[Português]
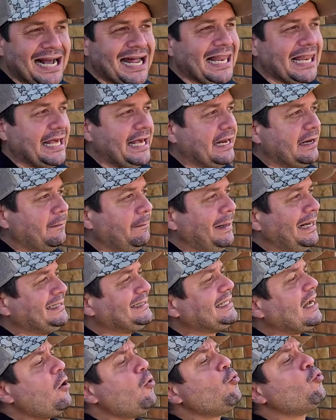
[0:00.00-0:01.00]
galera.
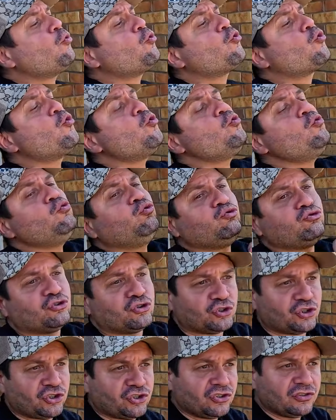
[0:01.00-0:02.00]
Mas
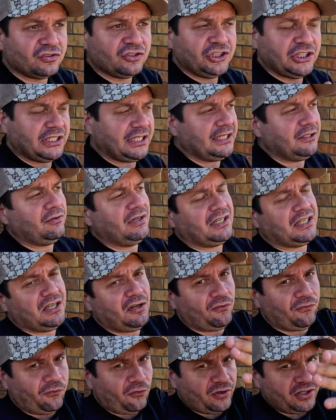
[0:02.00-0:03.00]
alguns, tirando aqui,
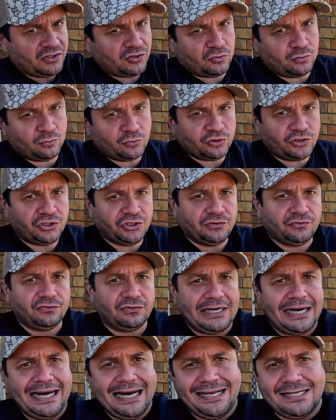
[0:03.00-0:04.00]
foi esse motivo,
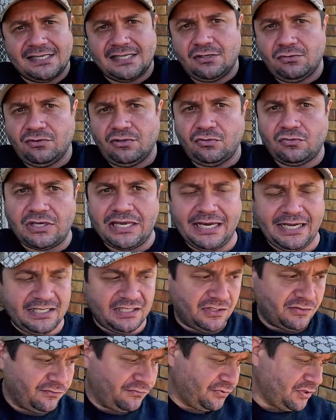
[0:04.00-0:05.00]
a razão de eu criar
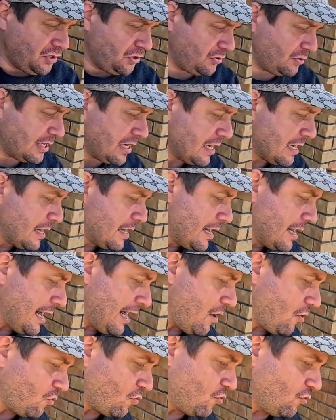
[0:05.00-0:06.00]
esse vídeo.
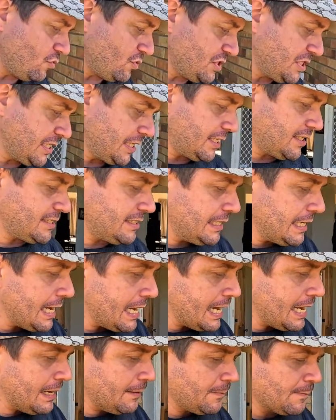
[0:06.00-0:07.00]
Alguns disseram assim:
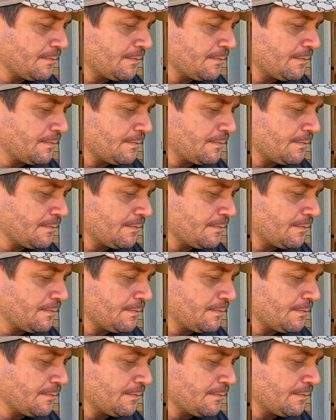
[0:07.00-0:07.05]
é,